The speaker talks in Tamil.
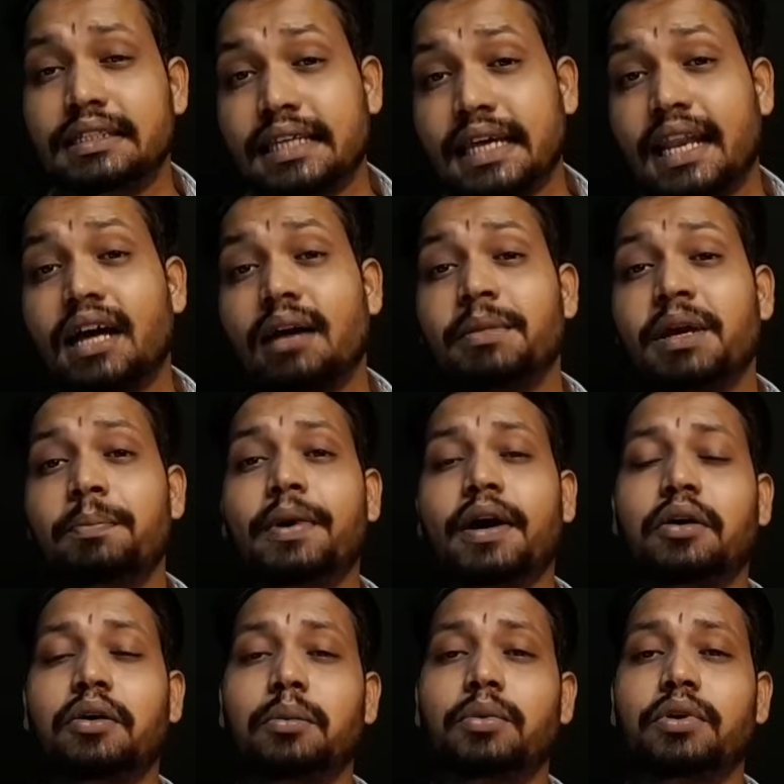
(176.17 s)
இது எல்லாமே
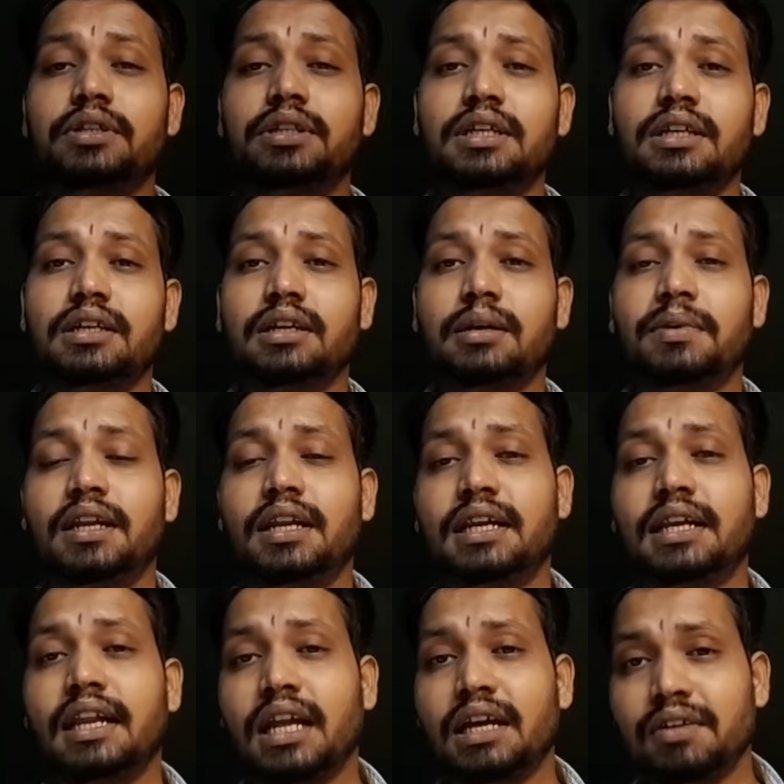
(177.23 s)
பார்க்கும்போது நம்மளால
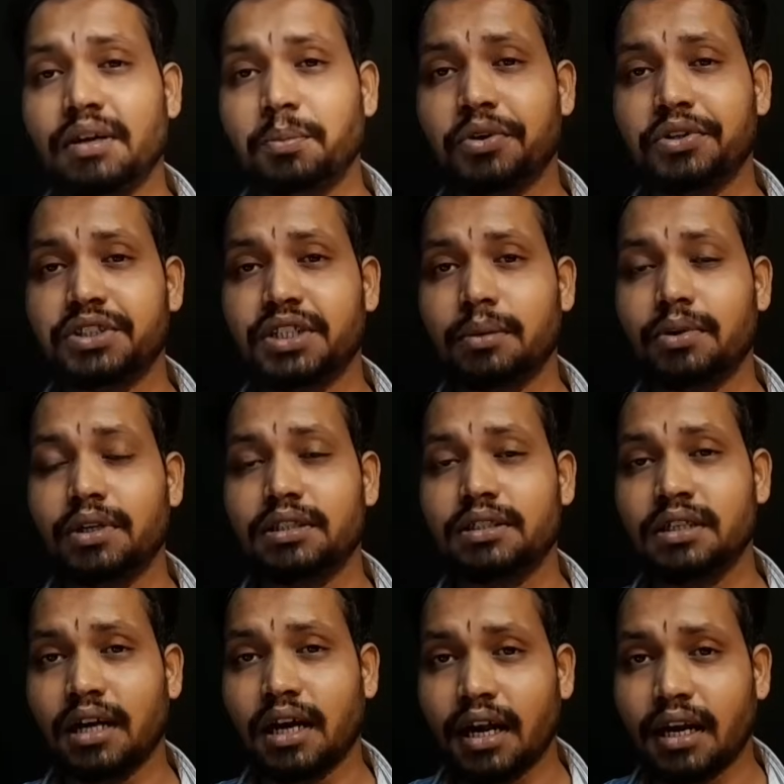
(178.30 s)
நல்லாவே புரிஞ்சுக்க முடியுது
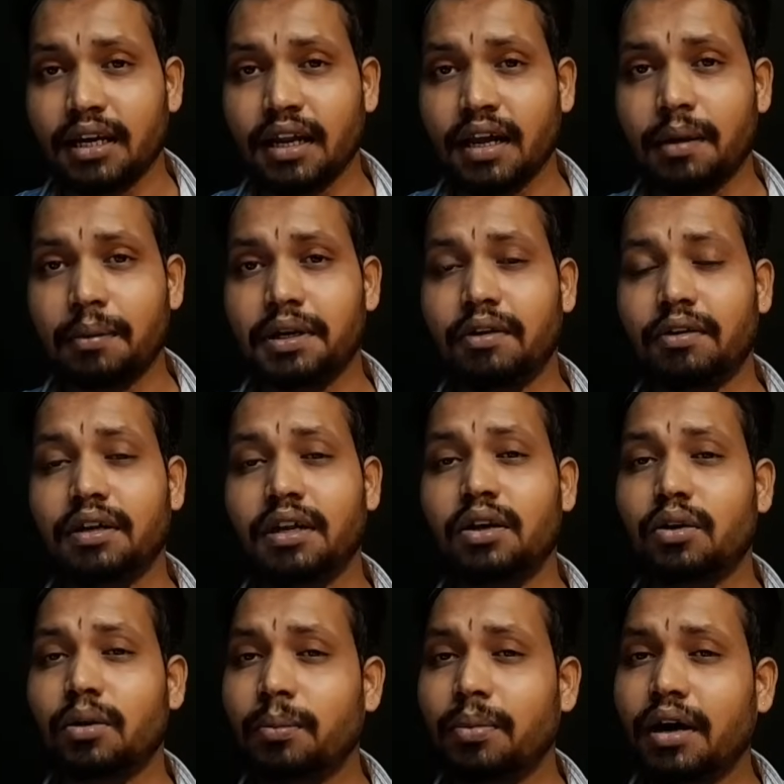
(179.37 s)
அண்ணாமலை அவர்கள்
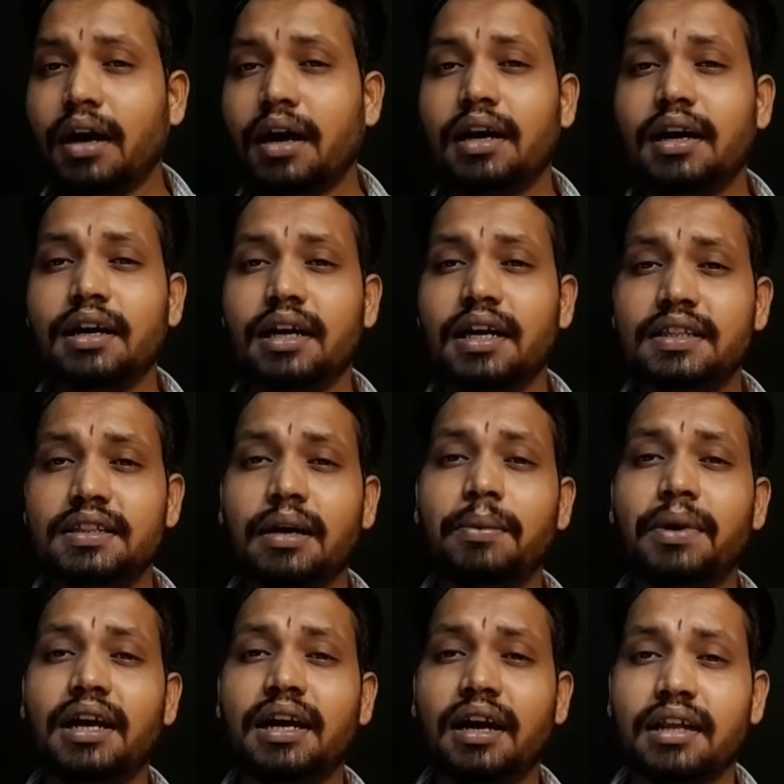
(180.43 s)
ரொம்ப அழகா
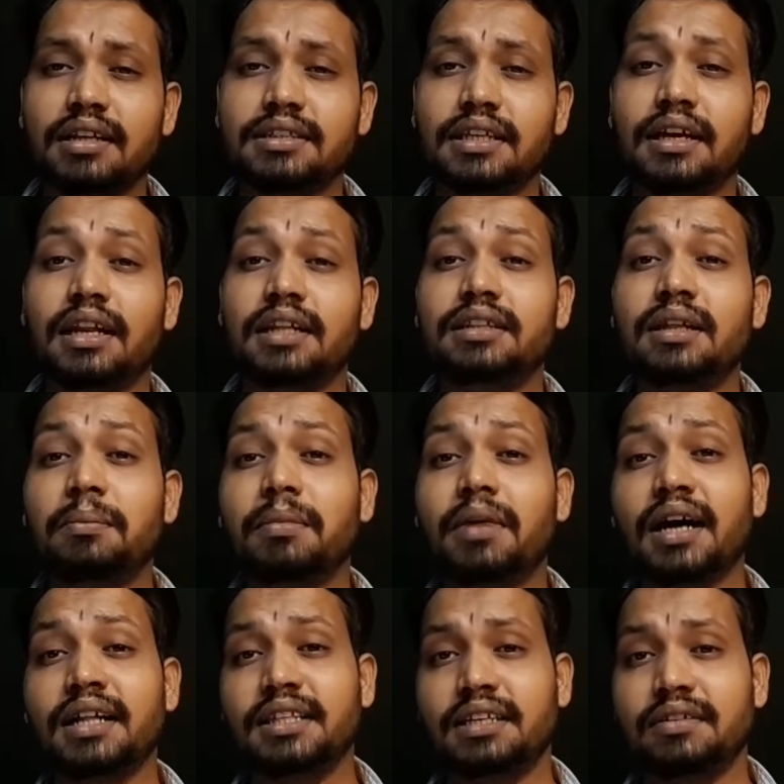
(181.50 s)
தமிழக கழகத்தை
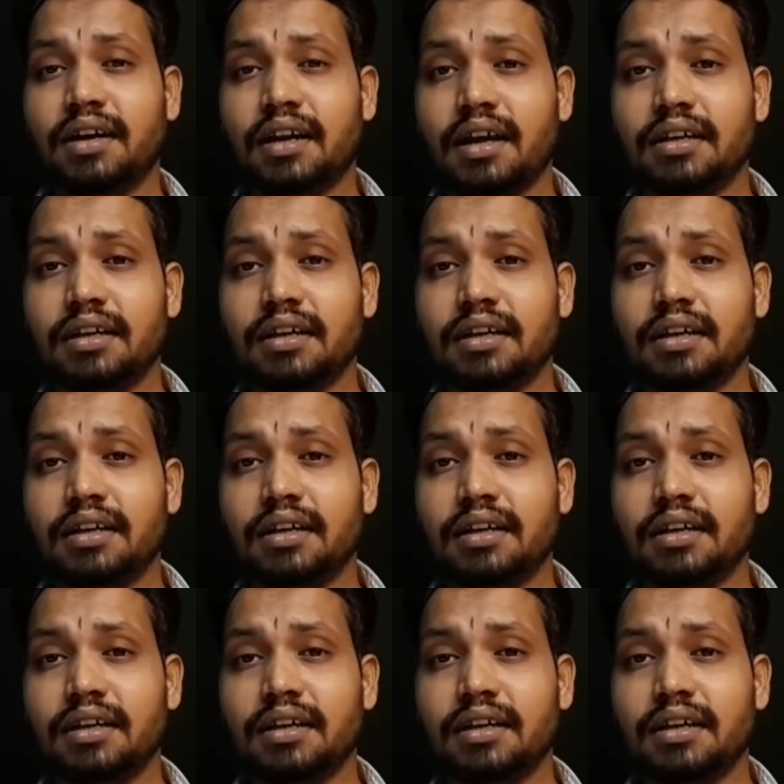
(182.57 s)
மாத்திட்டு